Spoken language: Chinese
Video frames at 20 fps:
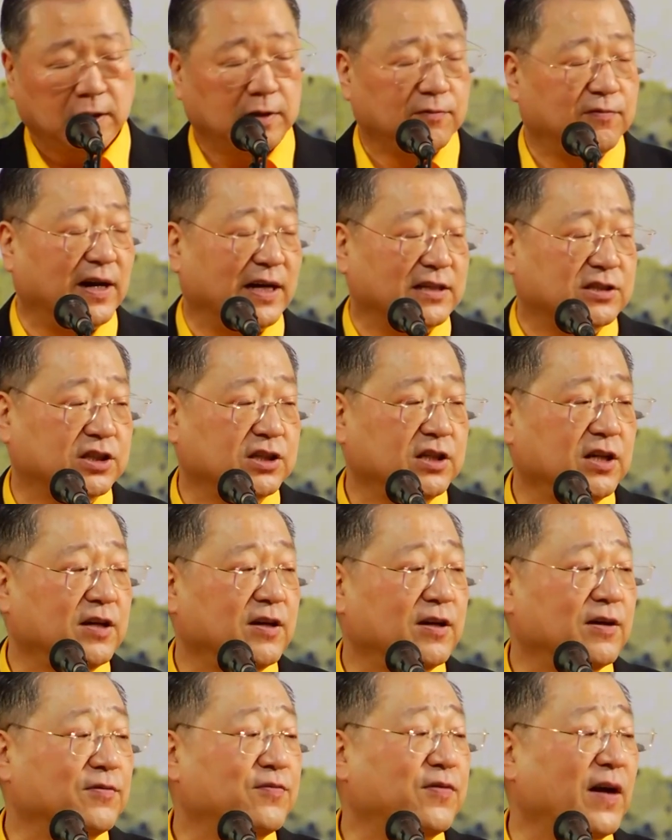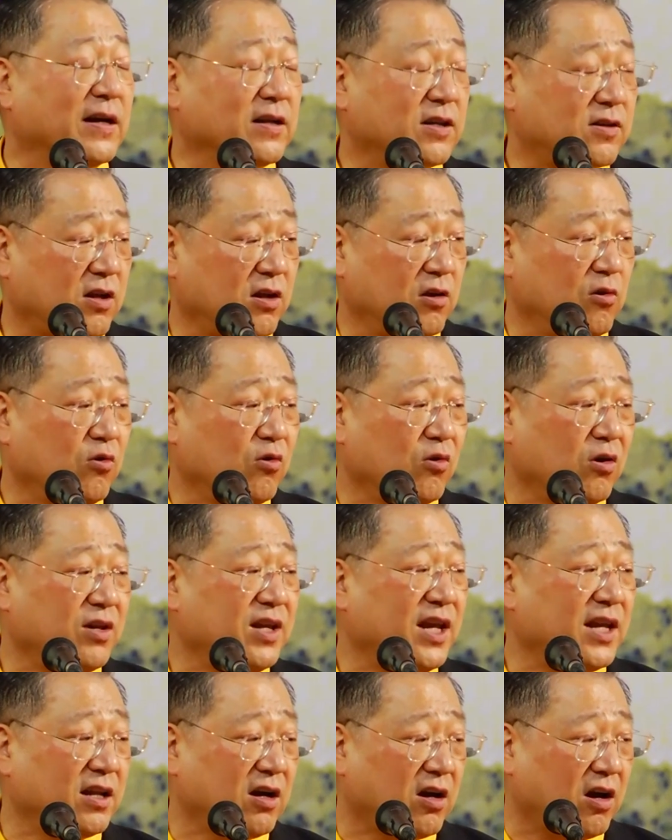法师的房子如果
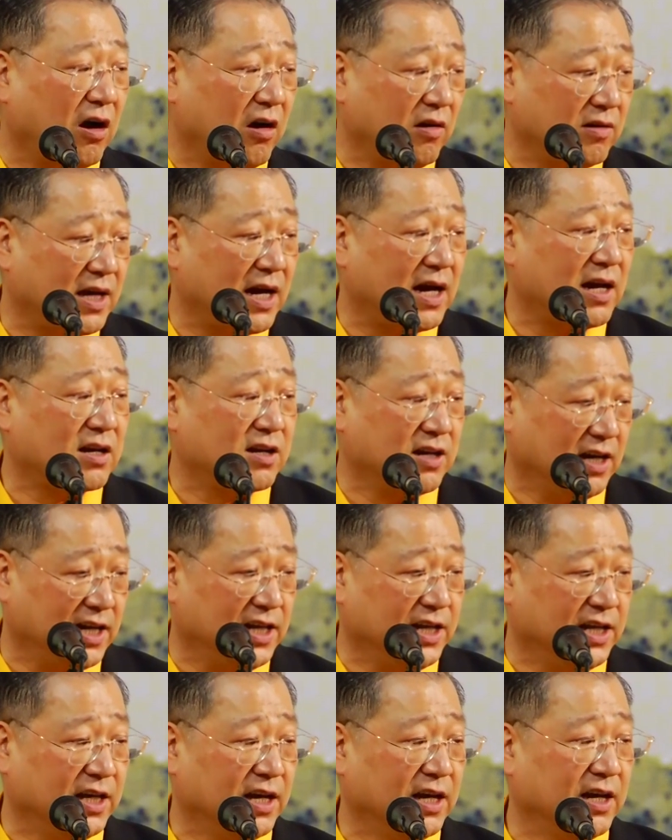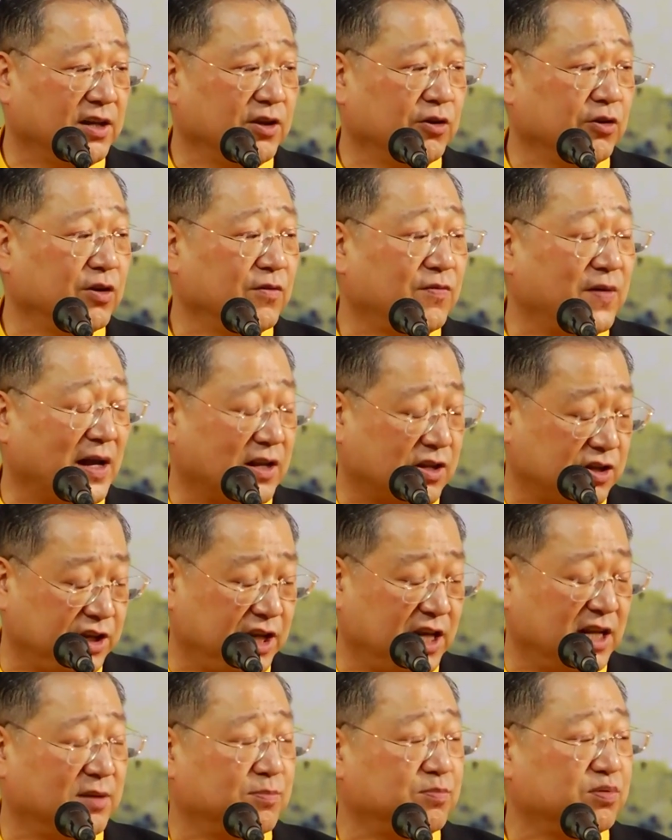念得好的可以，有的法师
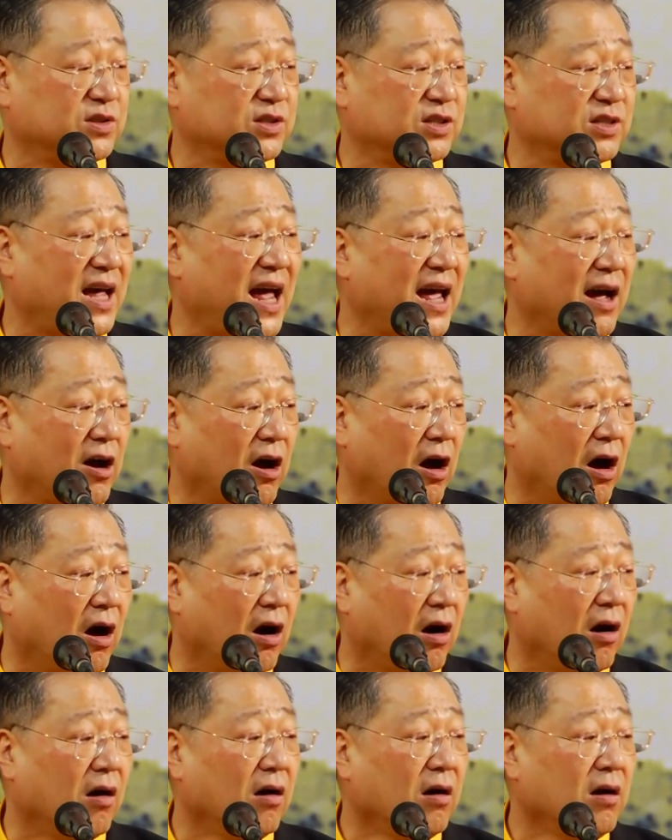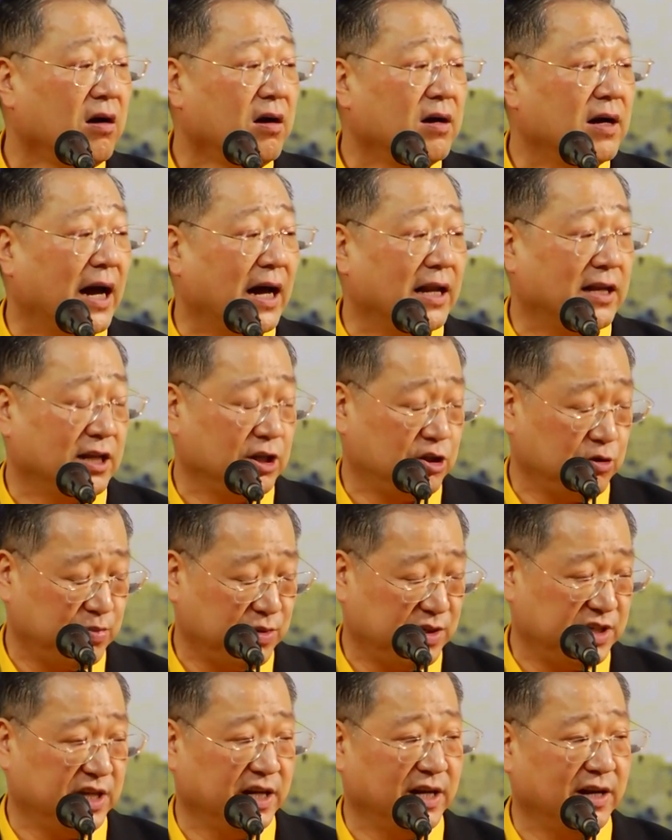念的不是太好，啊那就不
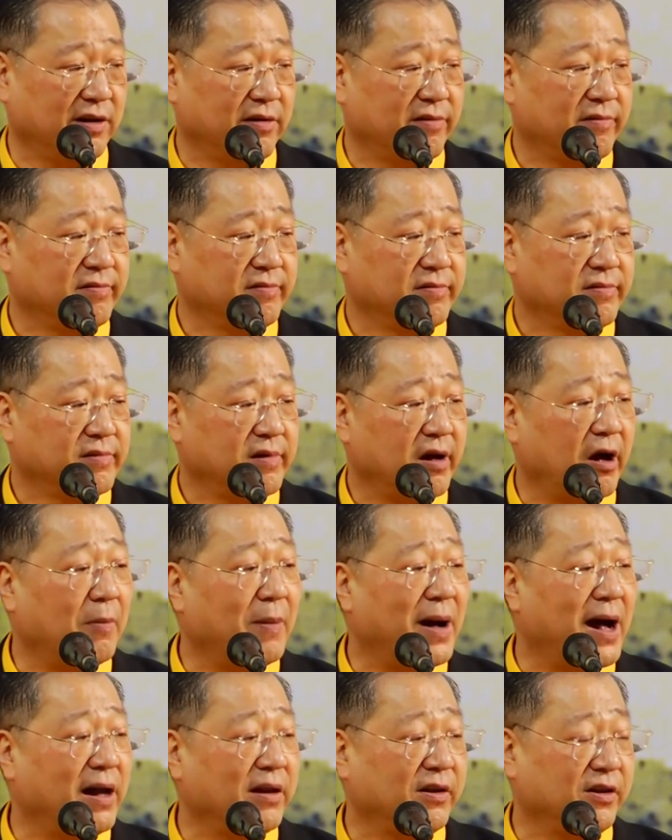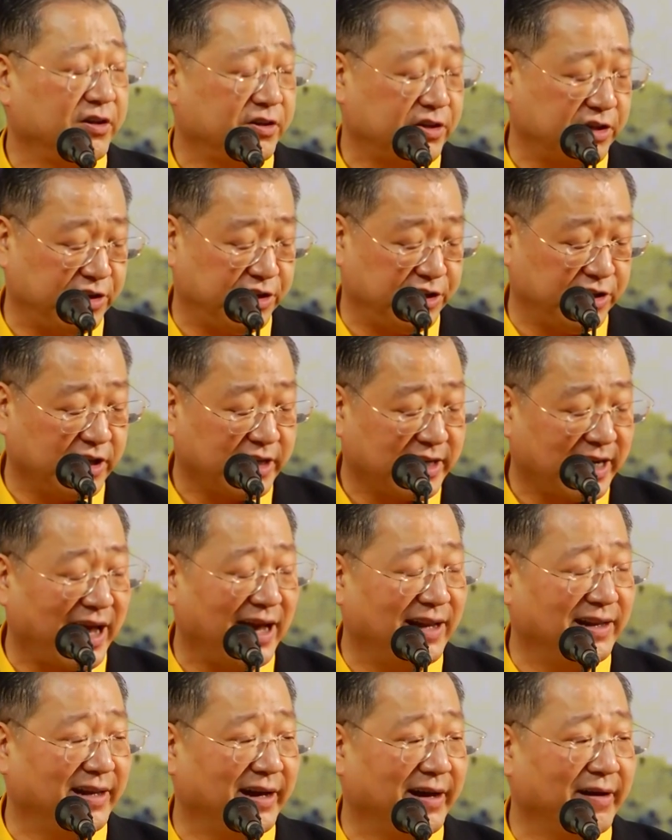行。所以好吧，你自己要
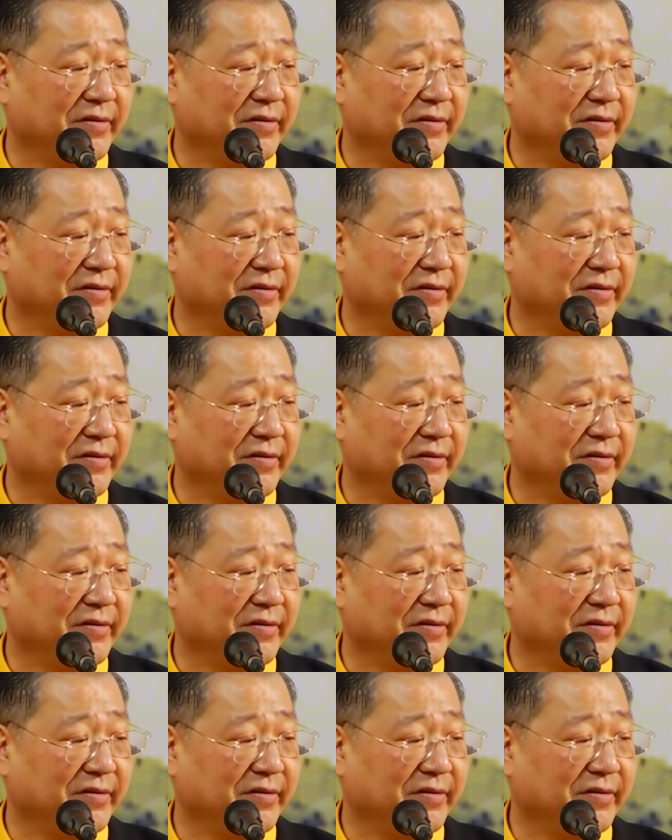看的。